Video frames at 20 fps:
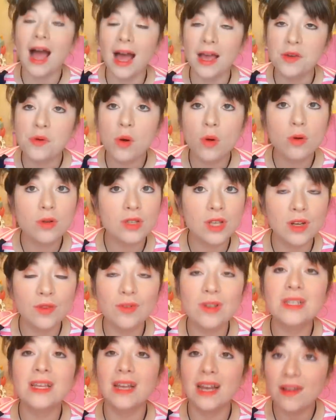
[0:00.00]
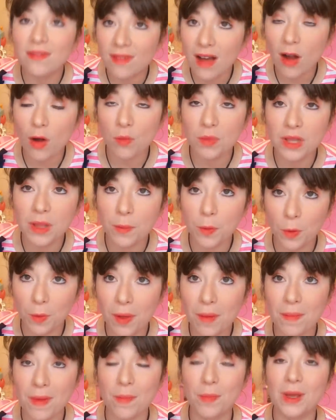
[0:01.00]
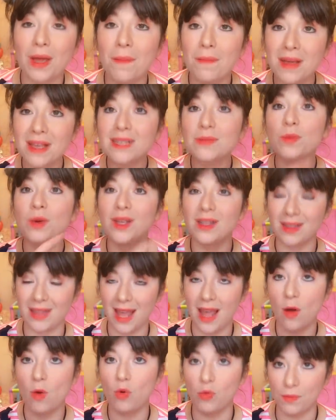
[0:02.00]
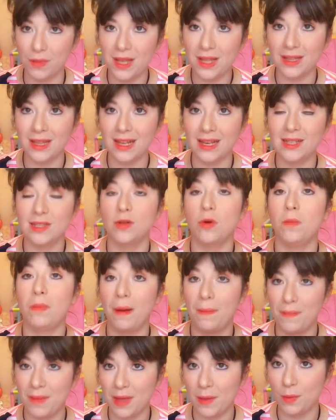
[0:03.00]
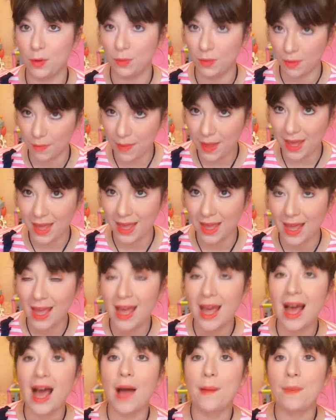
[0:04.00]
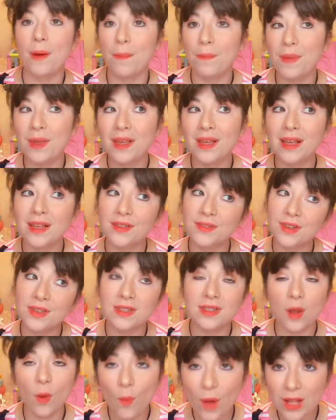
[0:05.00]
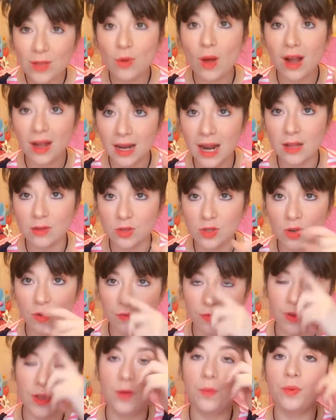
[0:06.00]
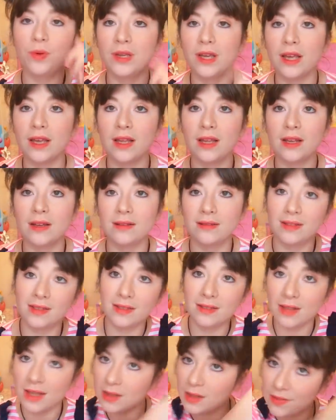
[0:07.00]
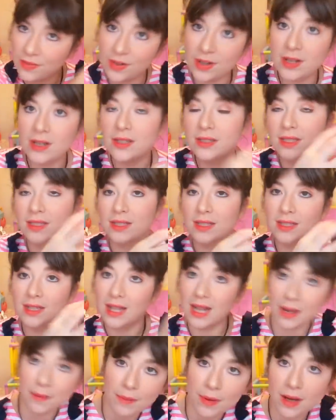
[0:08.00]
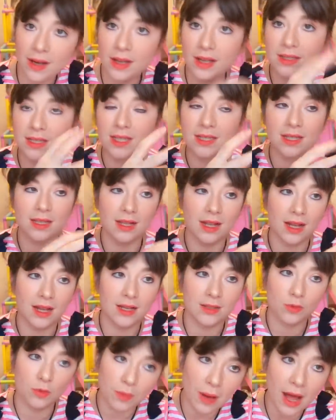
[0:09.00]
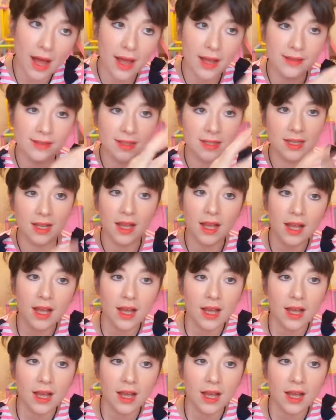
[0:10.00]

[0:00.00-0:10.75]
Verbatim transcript: Ah, eu aconselho você levar comida pro bebê, porque mesmo que tenha comida, eles dão papinha pro bebê, a papinha às vezes não é do agrado do seu filho, porque às vezes é da França, às vezes é da Alemanha, às vezes é da Dubai, às vezes é...